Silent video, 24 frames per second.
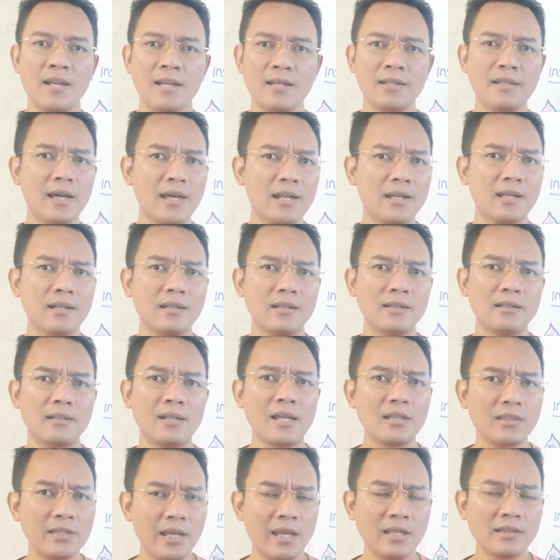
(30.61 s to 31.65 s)
Dan
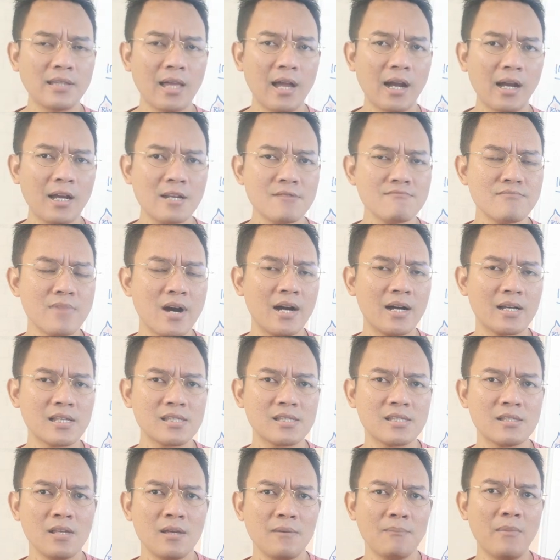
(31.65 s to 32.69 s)
nanti kita akan
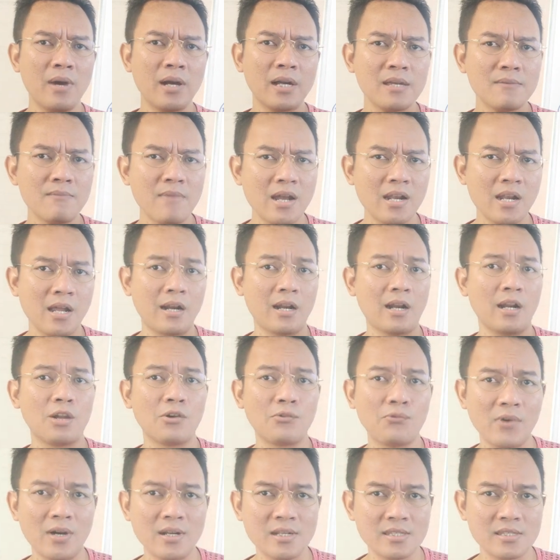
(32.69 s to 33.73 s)
bahas bagaimana
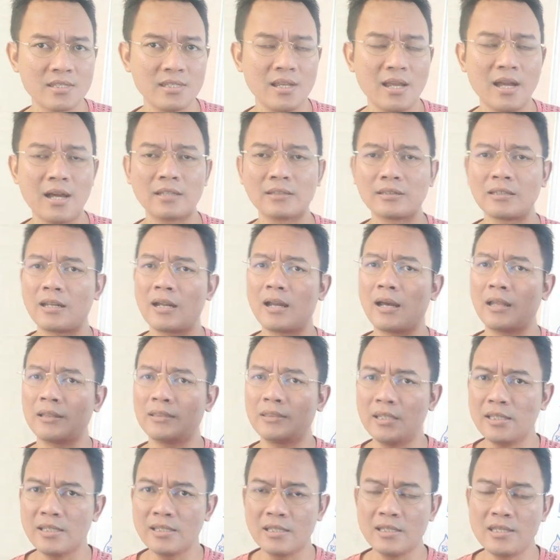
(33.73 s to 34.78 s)
relevansi antara
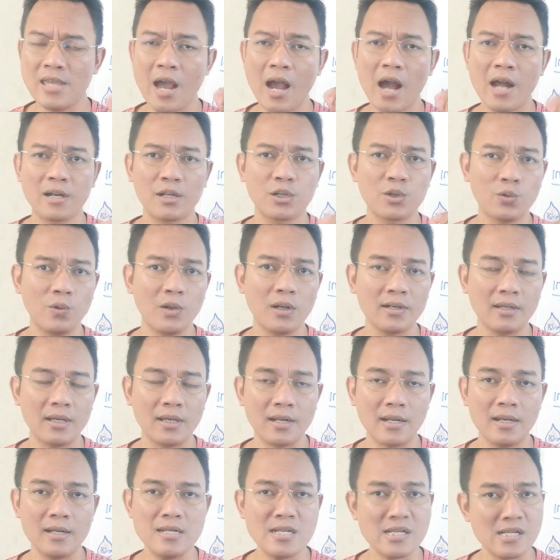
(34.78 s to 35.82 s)
tingginya kadar gula
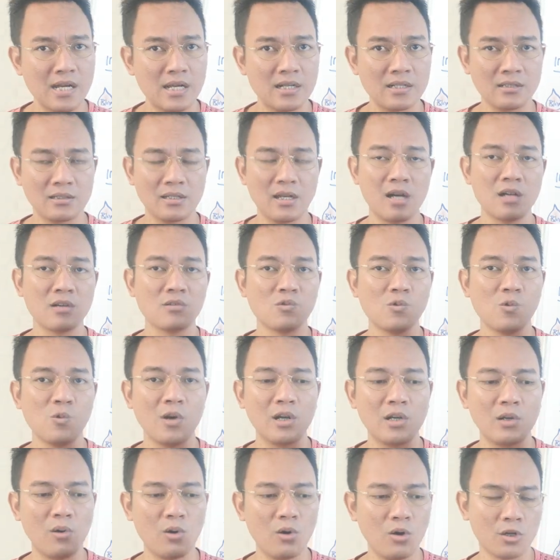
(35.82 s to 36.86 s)
darah dengan
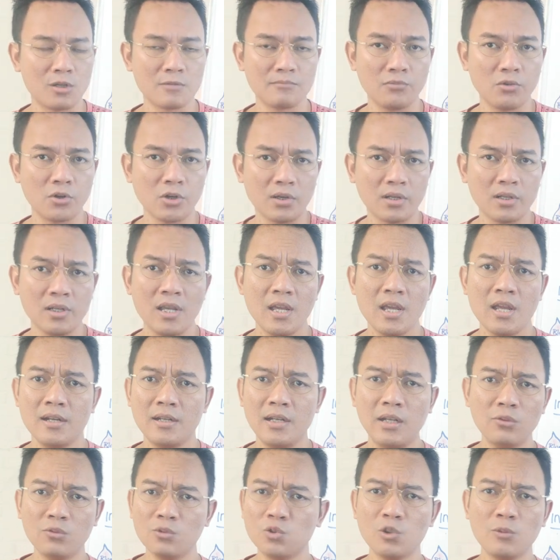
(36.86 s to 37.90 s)
gangguan hormon.
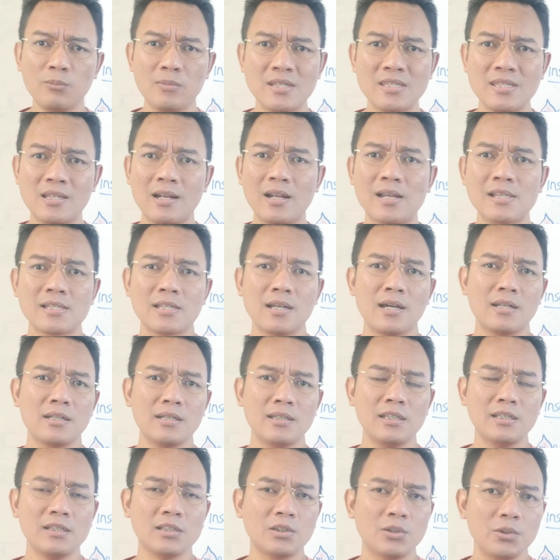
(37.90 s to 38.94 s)
Dan untuk
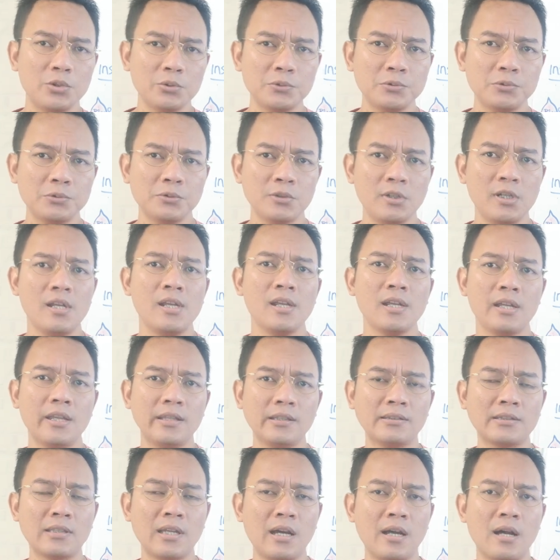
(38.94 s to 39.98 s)
menjelaskan itu,
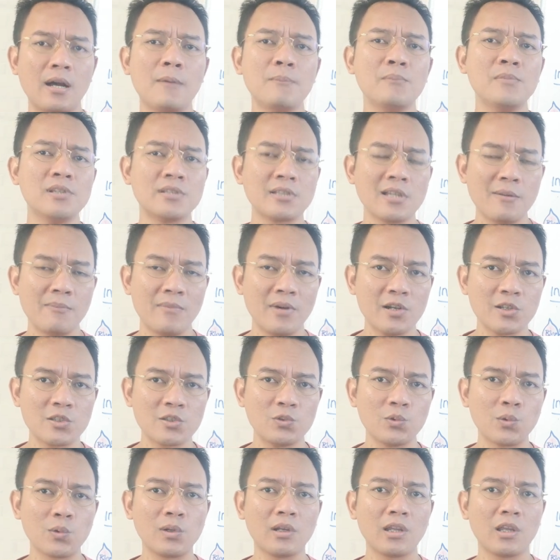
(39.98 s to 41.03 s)
kita bisa
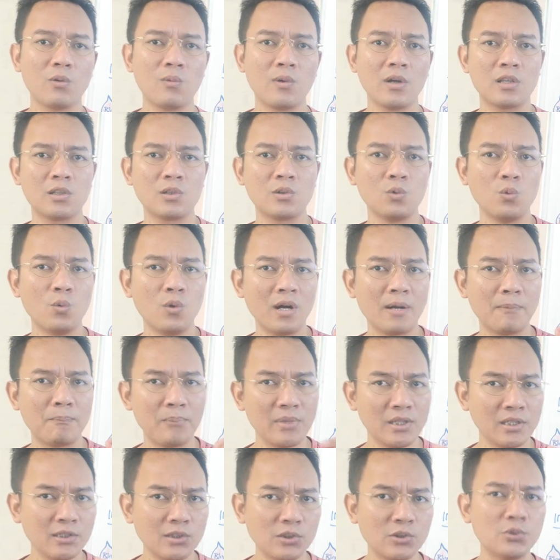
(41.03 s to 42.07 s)
masuk lewat dua
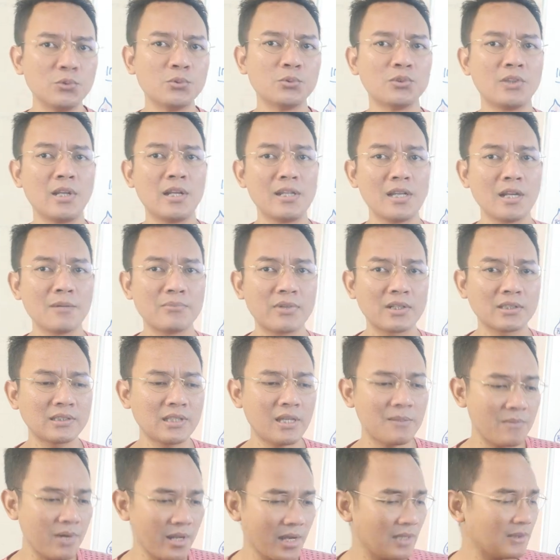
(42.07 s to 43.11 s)
pintu. Dan yang
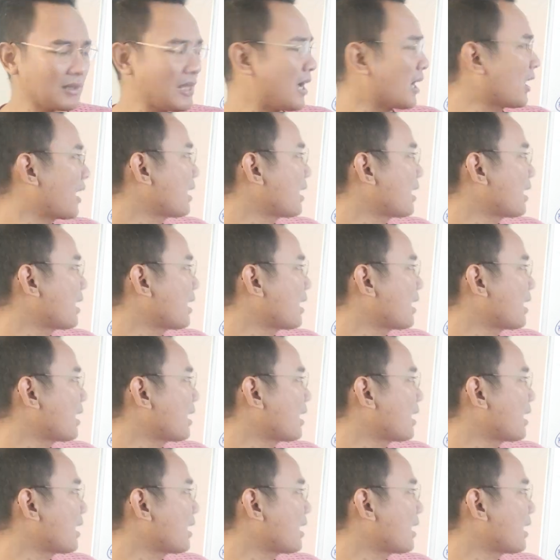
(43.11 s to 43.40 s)
pertama kita